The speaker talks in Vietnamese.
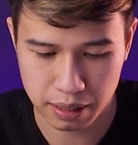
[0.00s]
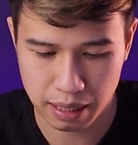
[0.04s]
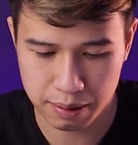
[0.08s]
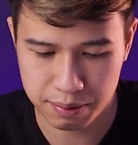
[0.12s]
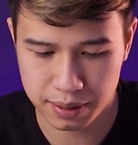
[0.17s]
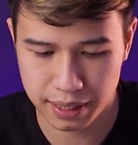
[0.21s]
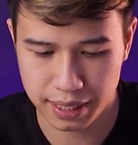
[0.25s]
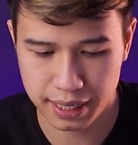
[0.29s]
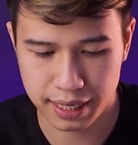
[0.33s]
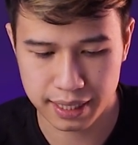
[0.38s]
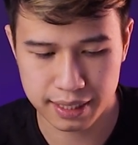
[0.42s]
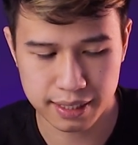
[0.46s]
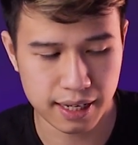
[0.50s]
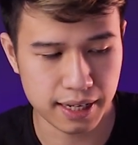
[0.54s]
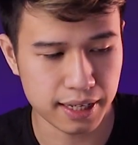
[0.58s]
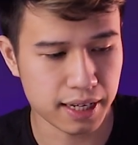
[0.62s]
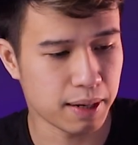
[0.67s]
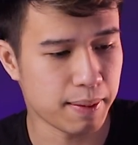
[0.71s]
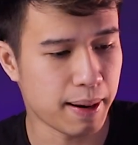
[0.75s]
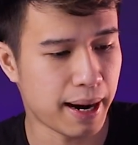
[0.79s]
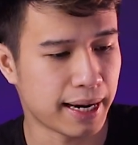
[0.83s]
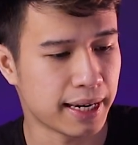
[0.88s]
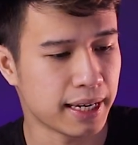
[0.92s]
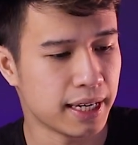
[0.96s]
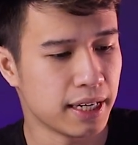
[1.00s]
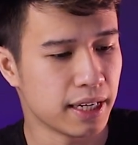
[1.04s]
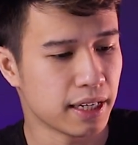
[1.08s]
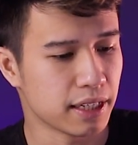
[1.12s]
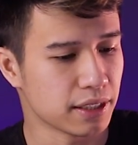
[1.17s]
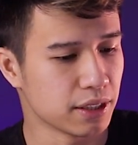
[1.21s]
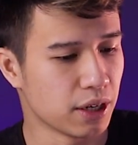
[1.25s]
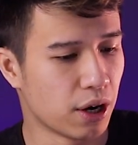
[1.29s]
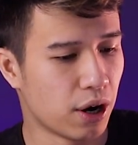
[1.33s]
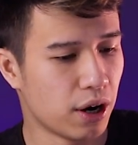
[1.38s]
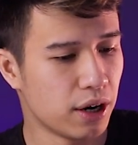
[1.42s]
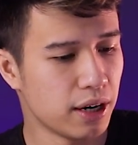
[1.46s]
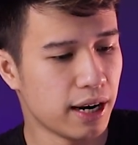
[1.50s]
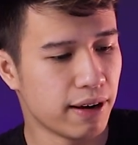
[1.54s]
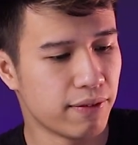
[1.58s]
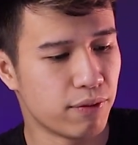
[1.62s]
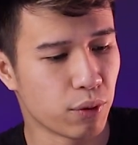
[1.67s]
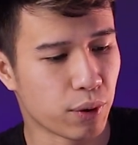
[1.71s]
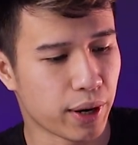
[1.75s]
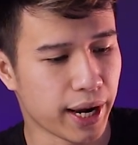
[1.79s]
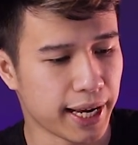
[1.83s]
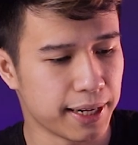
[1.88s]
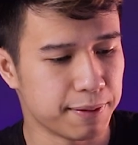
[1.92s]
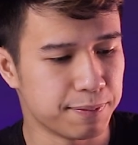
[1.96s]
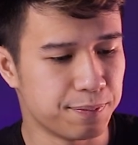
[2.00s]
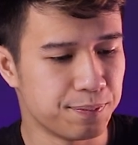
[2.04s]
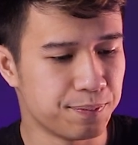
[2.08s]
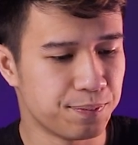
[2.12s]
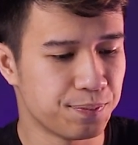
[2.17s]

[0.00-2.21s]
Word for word: Type C, rất là cơ bản. Đó là phụ kiện.